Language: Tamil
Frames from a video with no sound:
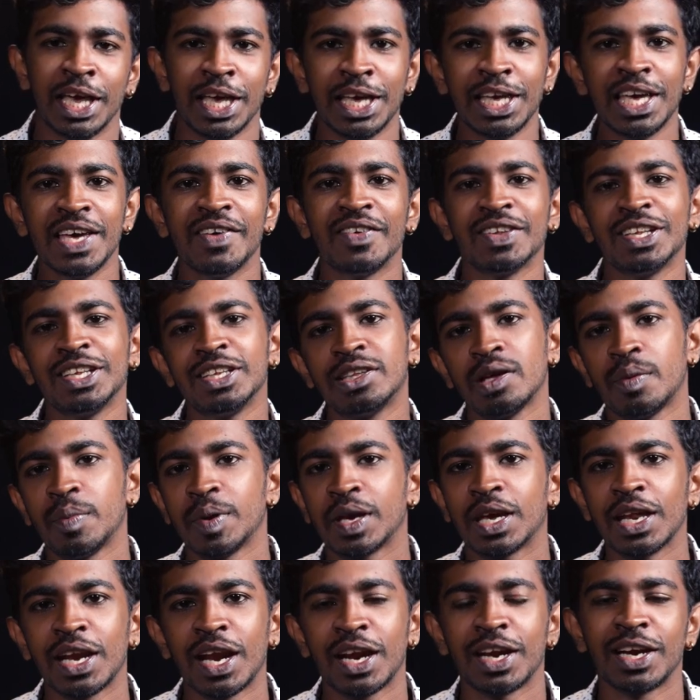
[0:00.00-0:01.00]
இங்கே வந்து
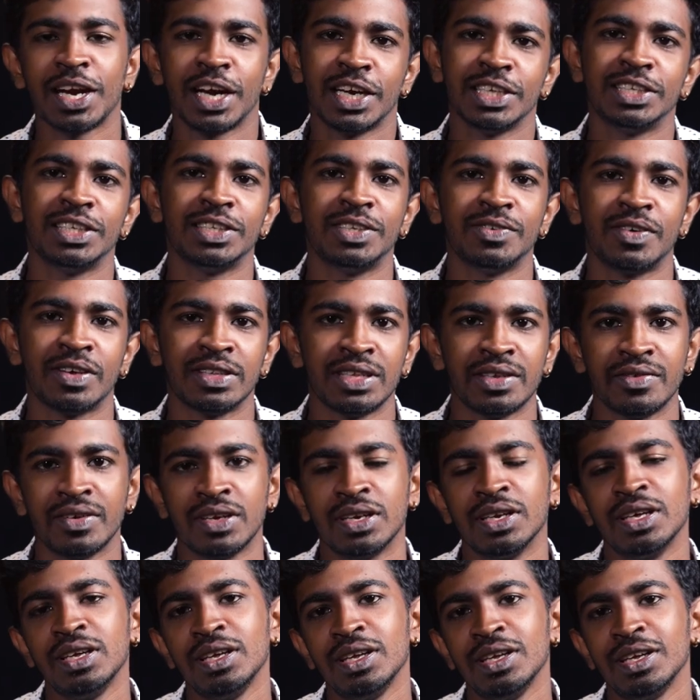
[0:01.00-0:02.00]
தப்பிக்கலாம்னு நினச்சிட்டு
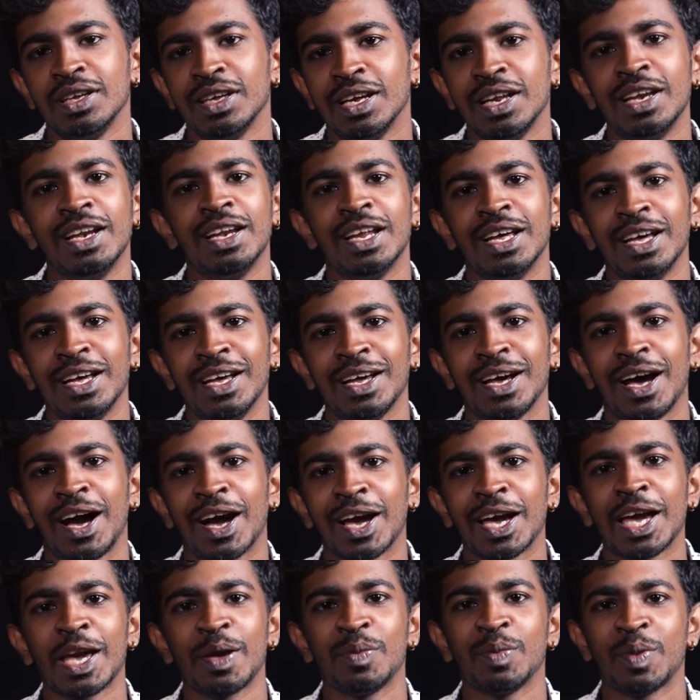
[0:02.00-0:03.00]
வந்தவர் இல்லை
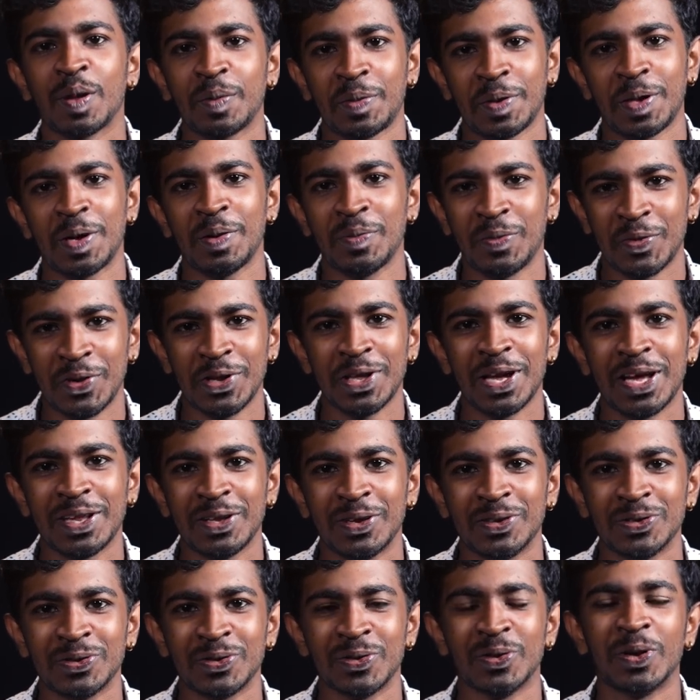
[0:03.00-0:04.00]
அங்கேயும் தப்பிக்க முடியாத
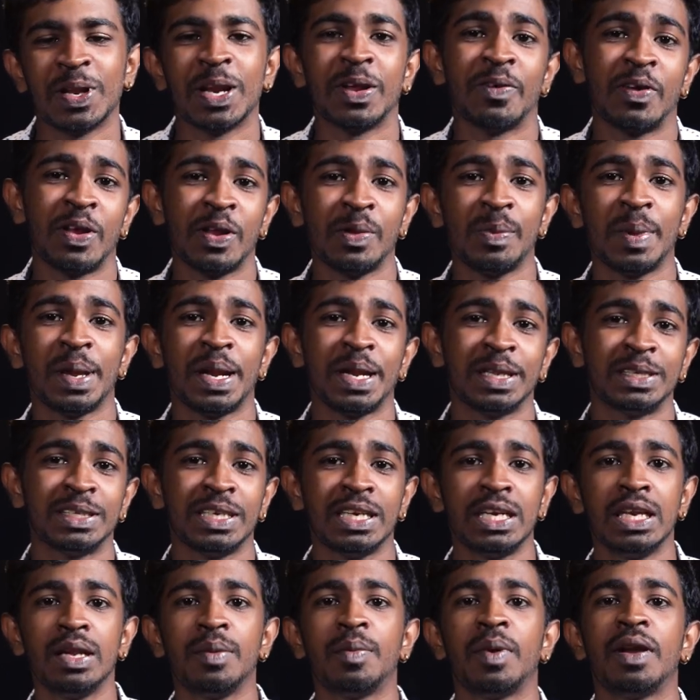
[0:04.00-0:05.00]
ஒரு சூழ்நிலை வரும் ஏன்னா
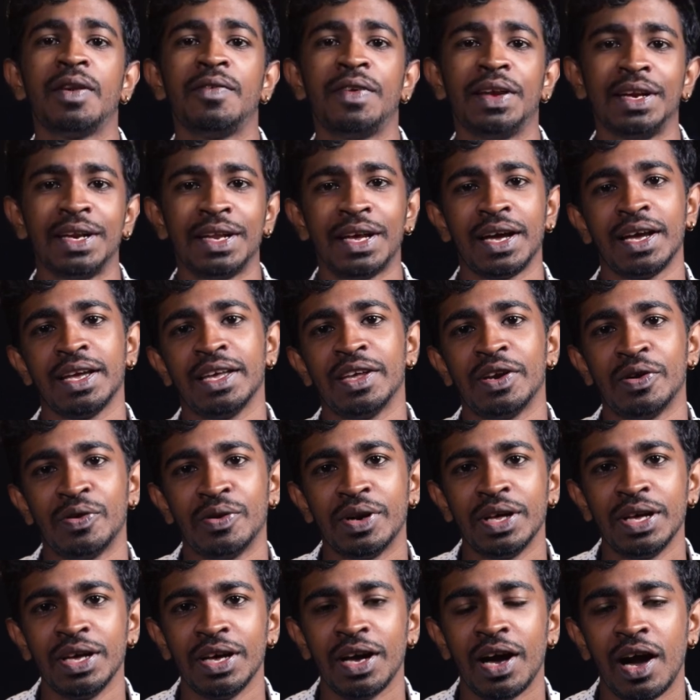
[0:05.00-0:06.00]
சின்ன பழுவேட்டை
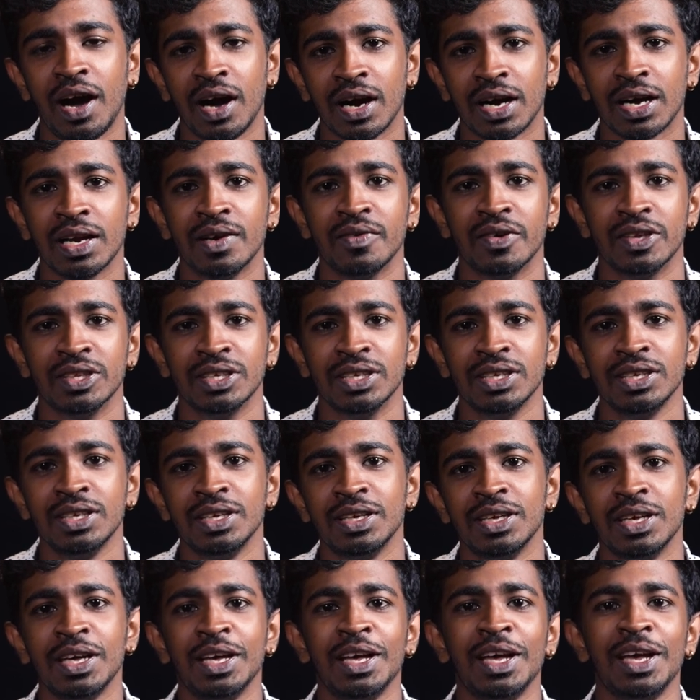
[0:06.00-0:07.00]
ஐயரோட ஆக்கள் வந்து
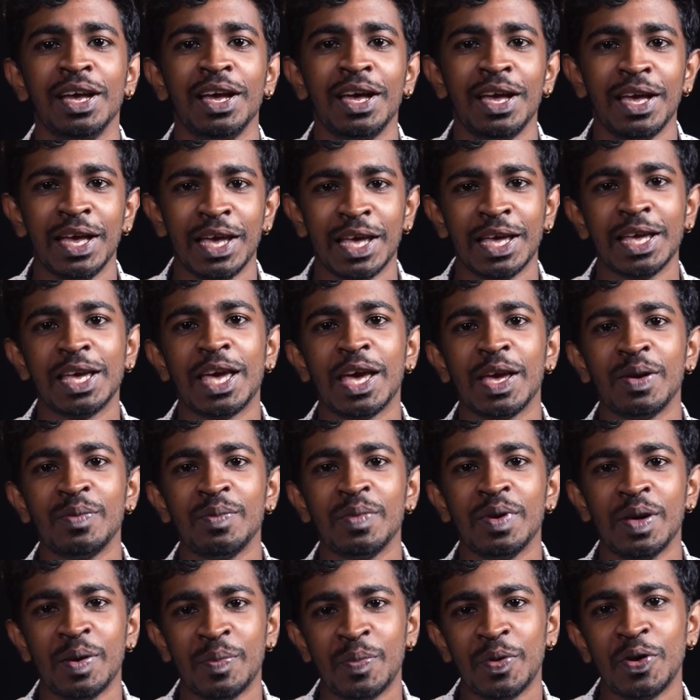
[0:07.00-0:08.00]

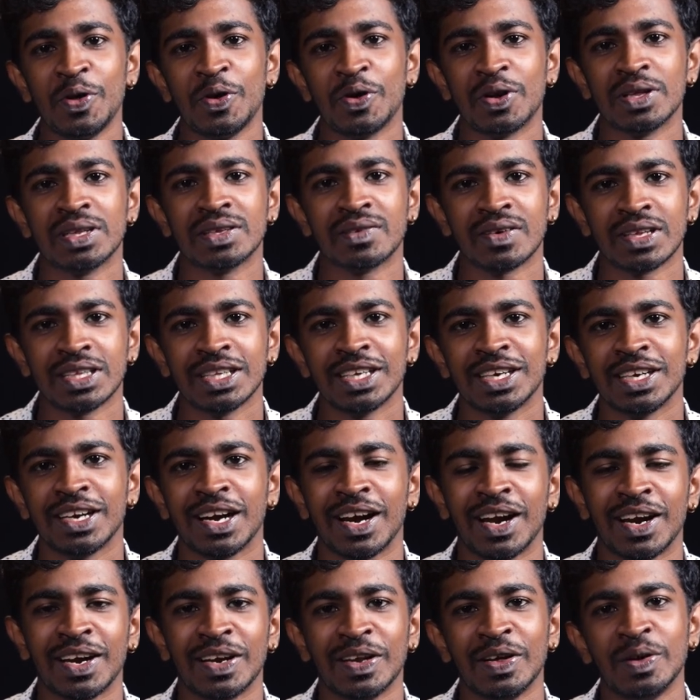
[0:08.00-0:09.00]
இங்கேயும் இப்படி ஒருத்தர்
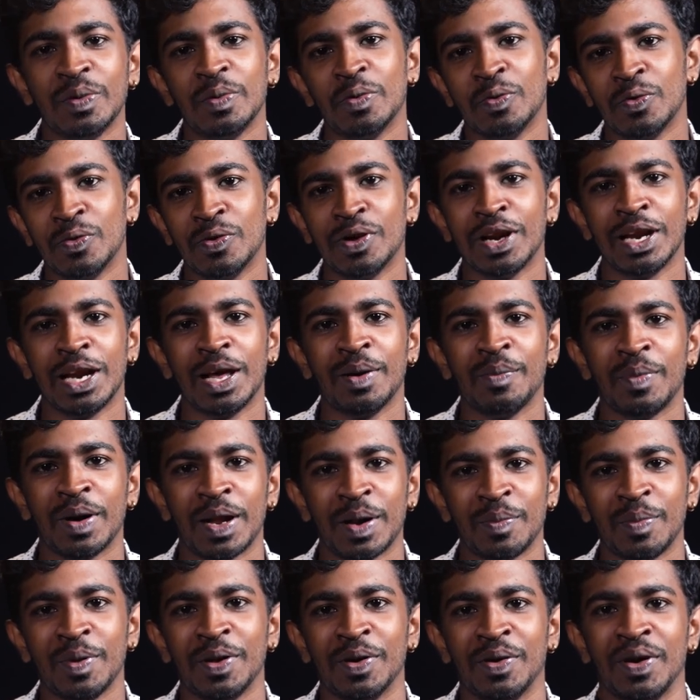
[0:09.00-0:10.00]
வந்திருக்கான்னு ஊரெல்லாம்
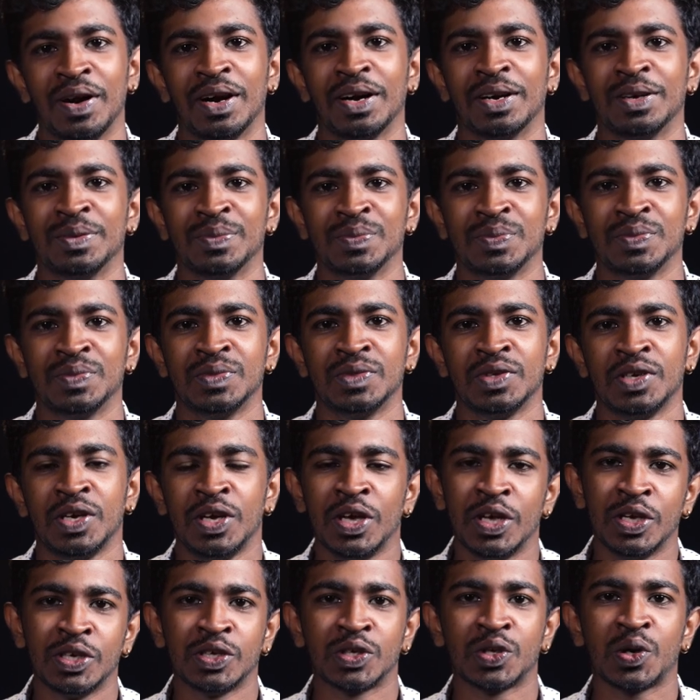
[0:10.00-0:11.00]
பரப்பிடுவாங்க
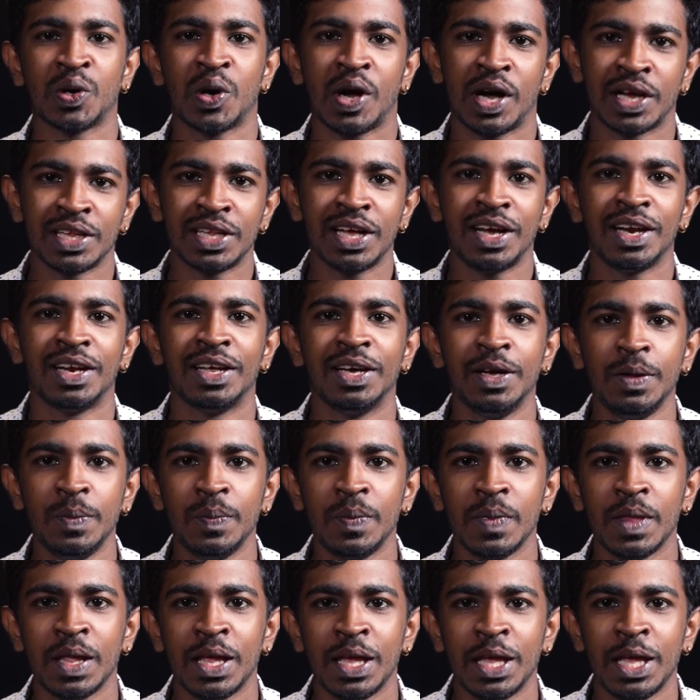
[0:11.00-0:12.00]
ஸோ அதால்
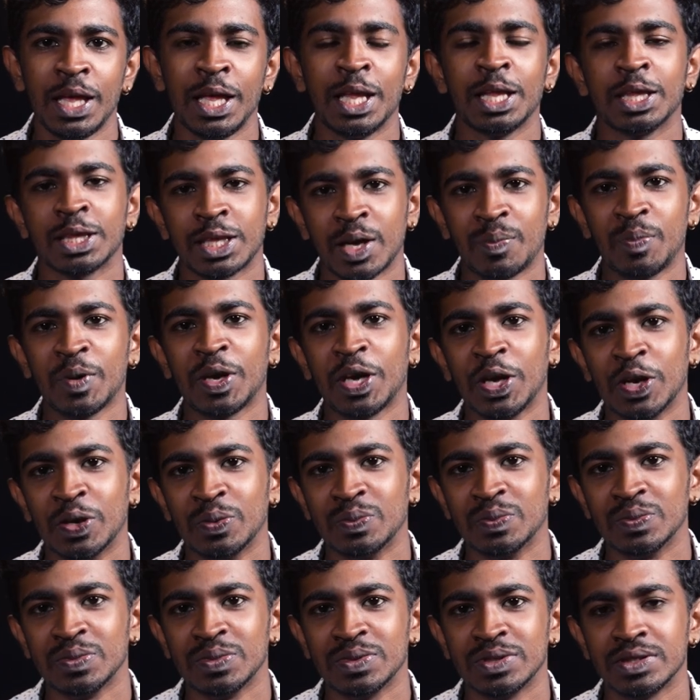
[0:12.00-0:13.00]

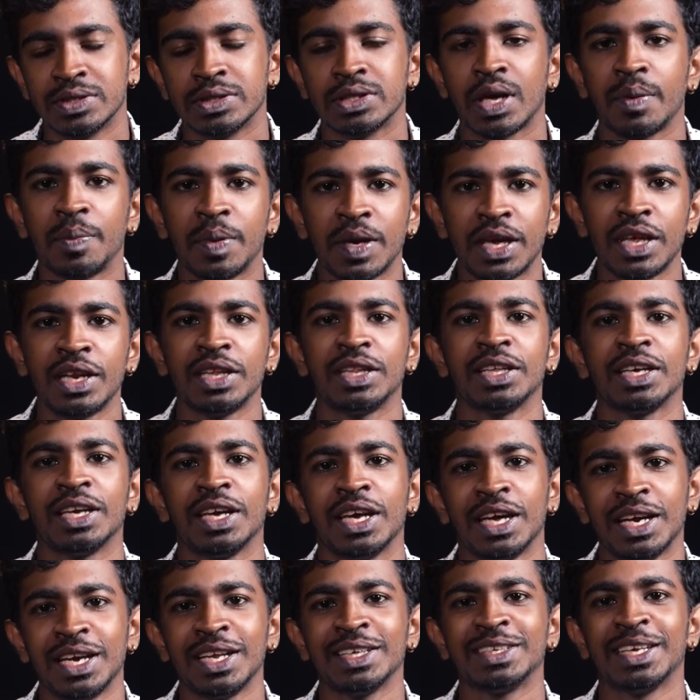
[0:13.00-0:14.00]
தப்பிக்கிறோம் தப்பிக்கிறதுக்கு
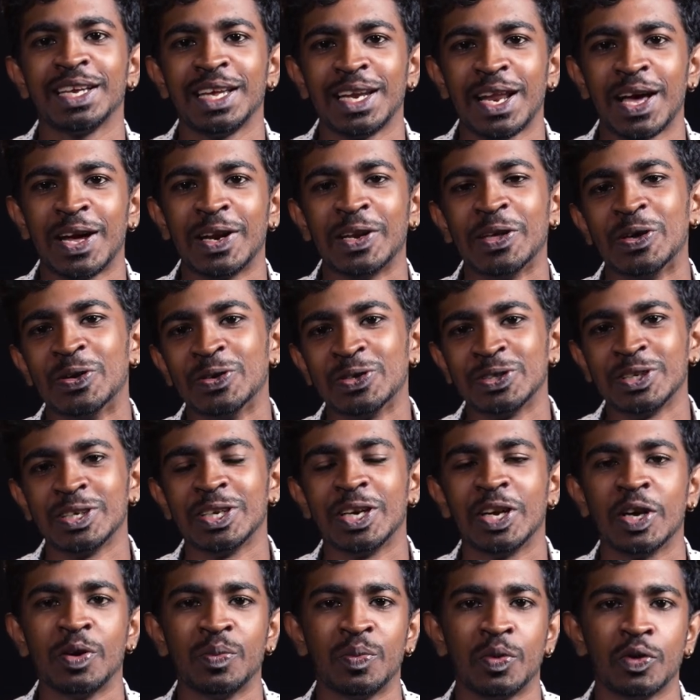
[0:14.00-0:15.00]
என்ன செய்யலாம்னு
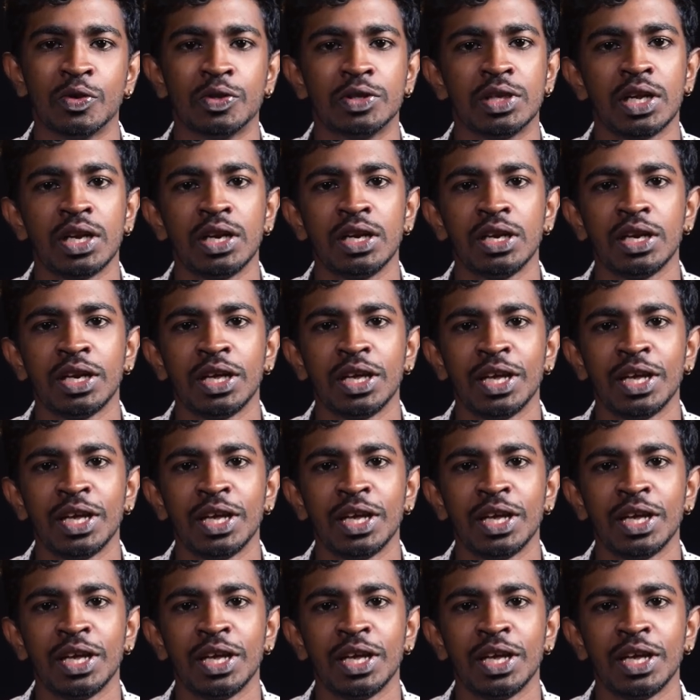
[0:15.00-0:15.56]
யோசிச்சுட்டு இருக்கும்போது தான்